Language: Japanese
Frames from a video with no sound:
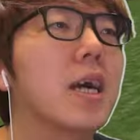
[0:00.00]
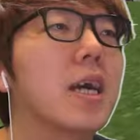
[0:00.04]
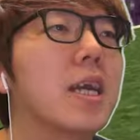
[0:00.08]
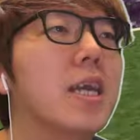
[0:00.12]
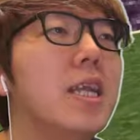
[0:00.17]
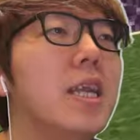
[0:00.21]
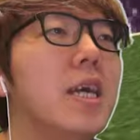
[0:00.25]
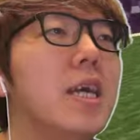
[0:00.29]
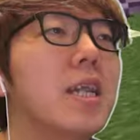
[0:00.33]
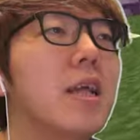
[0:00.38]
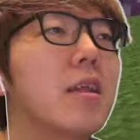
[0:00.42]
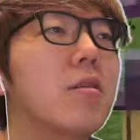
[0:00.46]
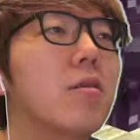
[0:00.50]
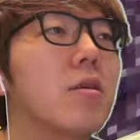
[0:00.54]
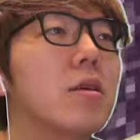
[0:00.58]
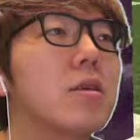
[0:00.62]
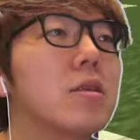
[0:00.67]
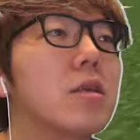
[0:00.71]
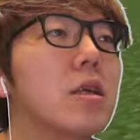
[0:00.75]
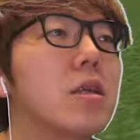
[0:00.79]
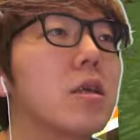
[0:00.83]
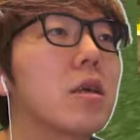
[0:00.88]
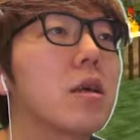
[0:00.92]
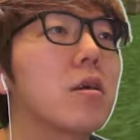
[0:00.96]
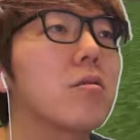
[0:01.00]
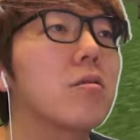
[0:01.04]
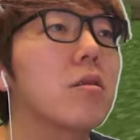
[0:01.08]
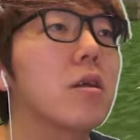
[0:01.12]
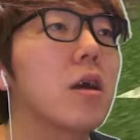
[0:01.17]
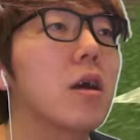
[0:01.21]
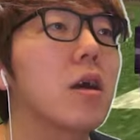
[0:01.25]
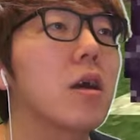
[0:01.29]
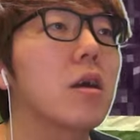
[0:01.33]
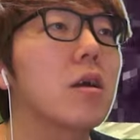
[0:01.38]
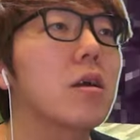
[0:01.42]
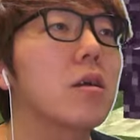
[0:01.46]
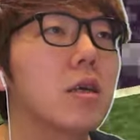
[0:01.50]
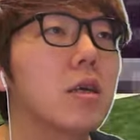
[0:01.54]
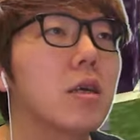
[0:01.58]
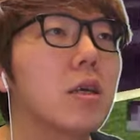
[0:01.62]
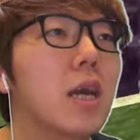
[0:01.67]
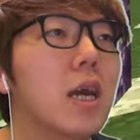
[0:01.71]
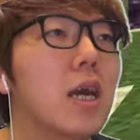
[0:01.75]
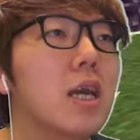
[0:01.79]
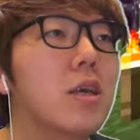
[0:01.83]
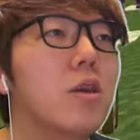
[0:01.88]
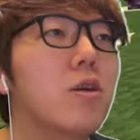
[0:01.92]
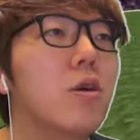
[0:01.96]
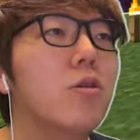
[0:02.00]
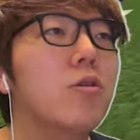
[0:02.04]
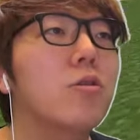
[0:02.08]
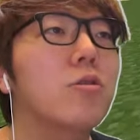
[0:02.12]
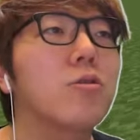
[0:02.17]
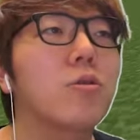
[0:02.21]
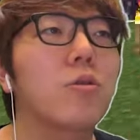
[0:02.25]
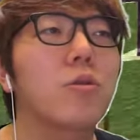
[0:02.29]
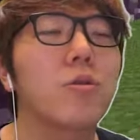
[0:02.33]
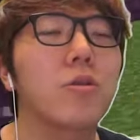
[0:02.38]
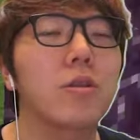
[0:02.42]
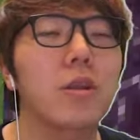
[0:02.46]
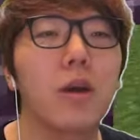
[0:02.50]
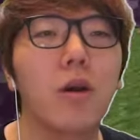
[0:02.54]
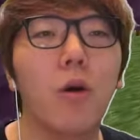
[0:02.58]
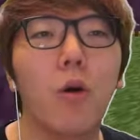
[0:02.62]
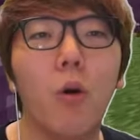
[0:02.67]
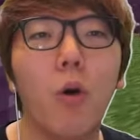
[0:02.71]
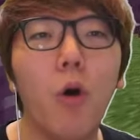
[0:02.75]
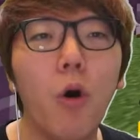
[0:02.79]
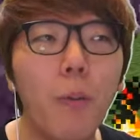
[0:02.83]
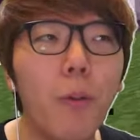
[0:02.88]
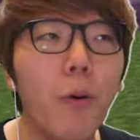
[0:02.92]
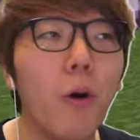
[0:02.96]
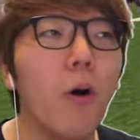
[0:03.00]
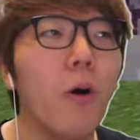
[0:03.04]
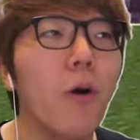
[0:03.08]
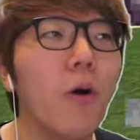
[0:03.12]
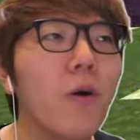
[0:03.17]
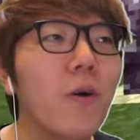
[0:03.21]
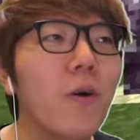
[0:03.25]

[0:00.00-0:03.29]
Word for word: が綺麗だとか言ってたんだけどね。結局のところね、ほぼ